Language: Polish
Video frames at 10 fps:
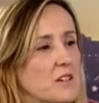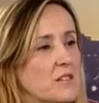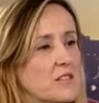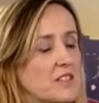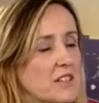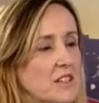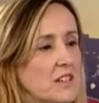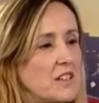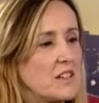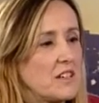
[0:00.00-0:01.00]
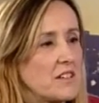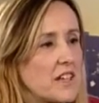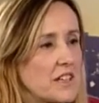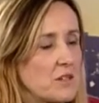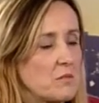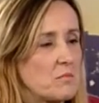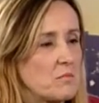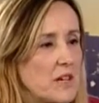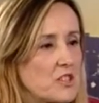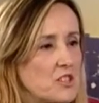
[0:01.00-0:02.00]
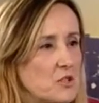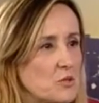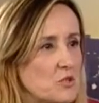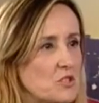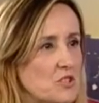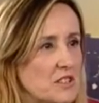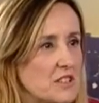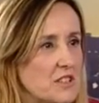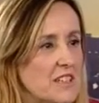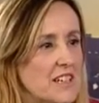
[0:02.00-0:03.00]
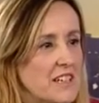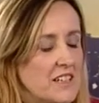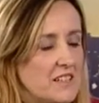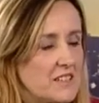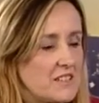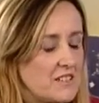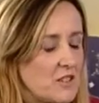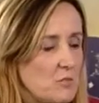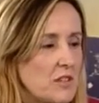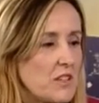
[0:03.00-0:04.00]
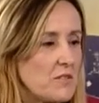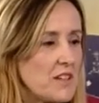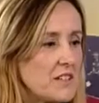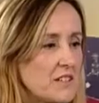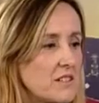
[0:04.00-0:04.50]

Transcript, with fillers: y, screeningi takie bardziej już y, Y, skomplikowane,